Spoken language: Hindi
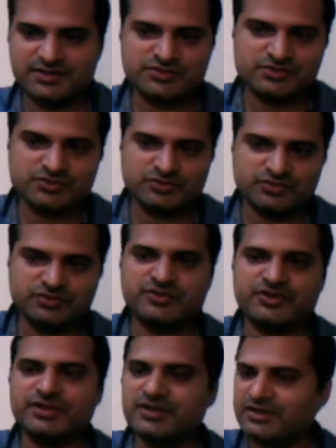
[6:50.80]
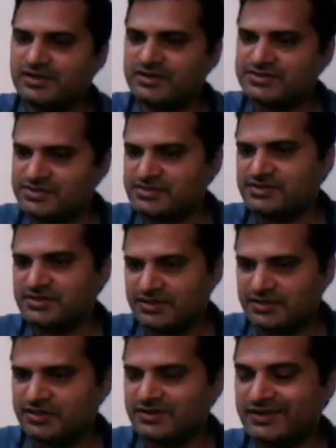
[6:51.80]
कि जो रियल एनालिसिस है
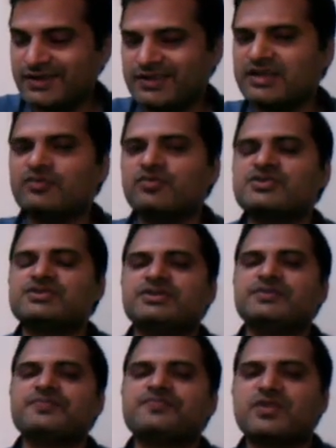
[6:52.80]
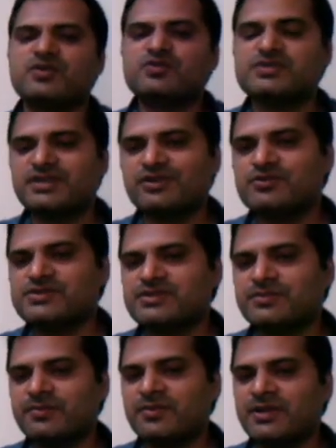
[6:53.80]
या रियल कैलकुलस है उसी के
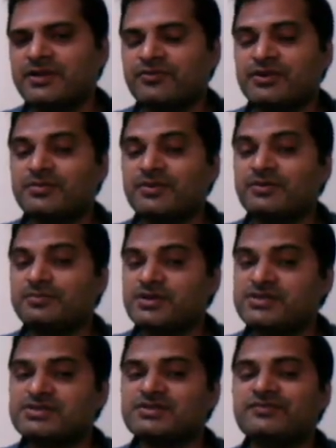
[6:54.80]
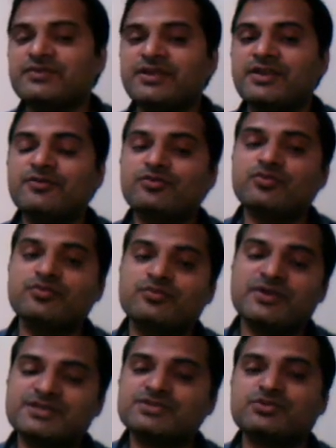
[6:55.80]
कॉन्सेप्ट अप्लाई होंगे बट फर्स्ट वी हैव टू
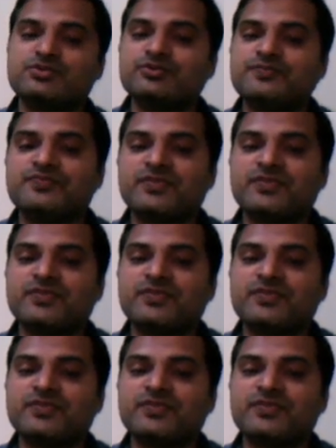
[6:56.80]
मेक श्योर